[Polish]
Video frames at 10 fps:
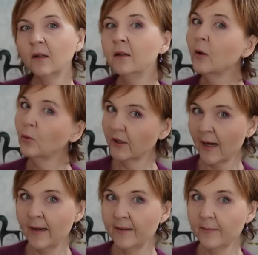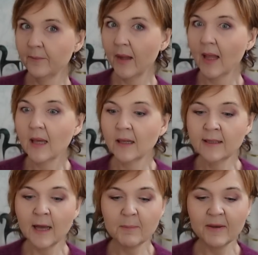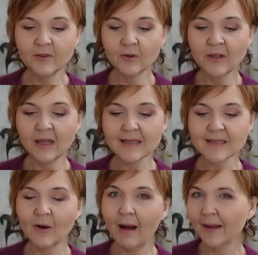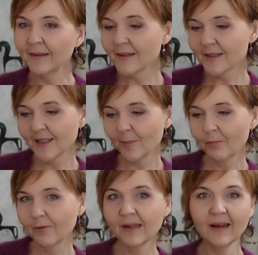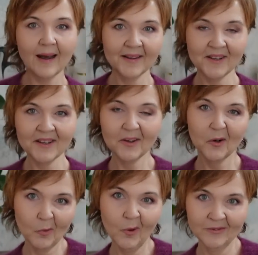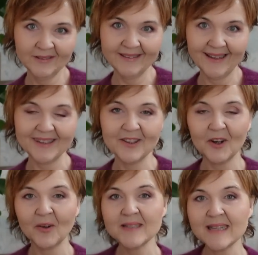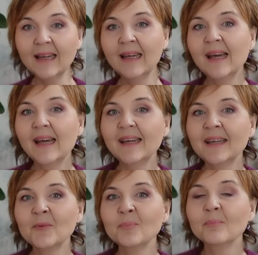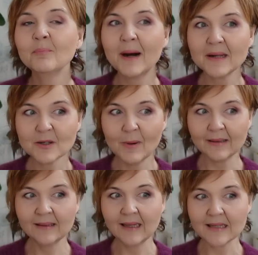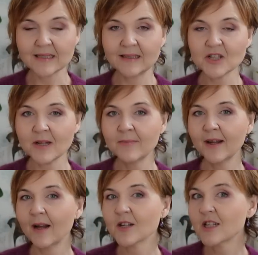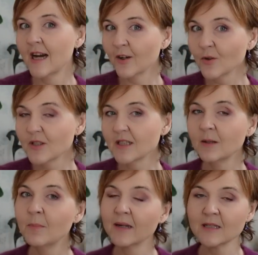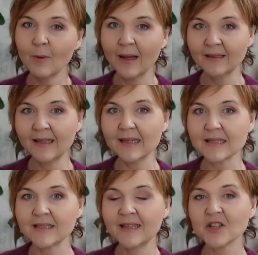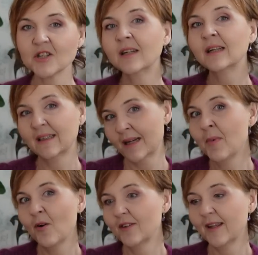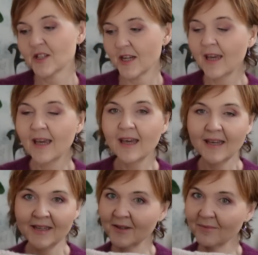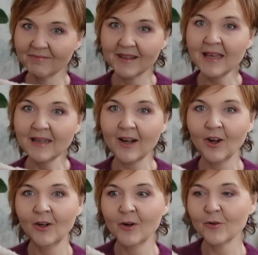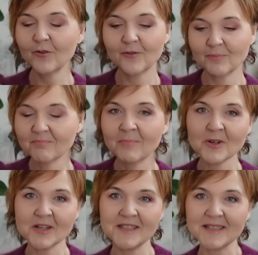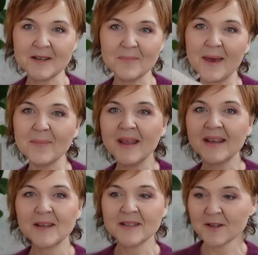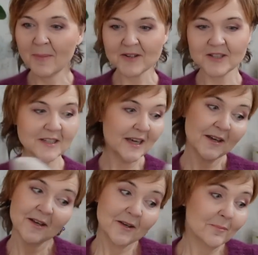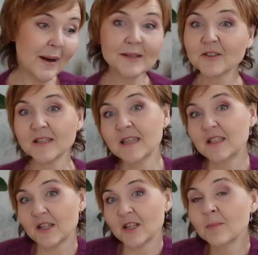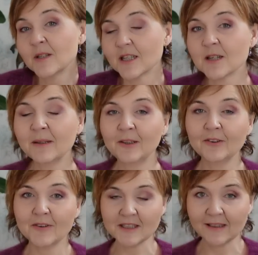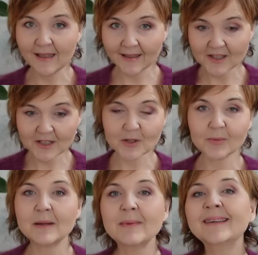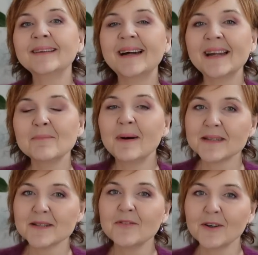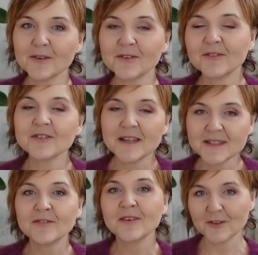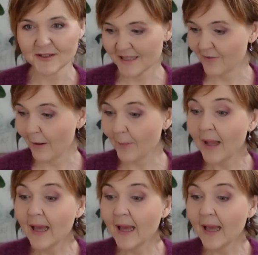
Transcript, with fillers: neutralnym. Na pewno nie jest to ani ciepły, ani chłodny taki do końca. Bardzo ładny jest też tam taka szarość i bardzo ładny jest też y, kremowy, także y, kilka kolorów możecie sobie y, zobaczyć. Bardzo się z nich cieszę. i myślę, że będą to właśnie takie rzeczy, które będę dalej bardzo wyko często wykorzystywała.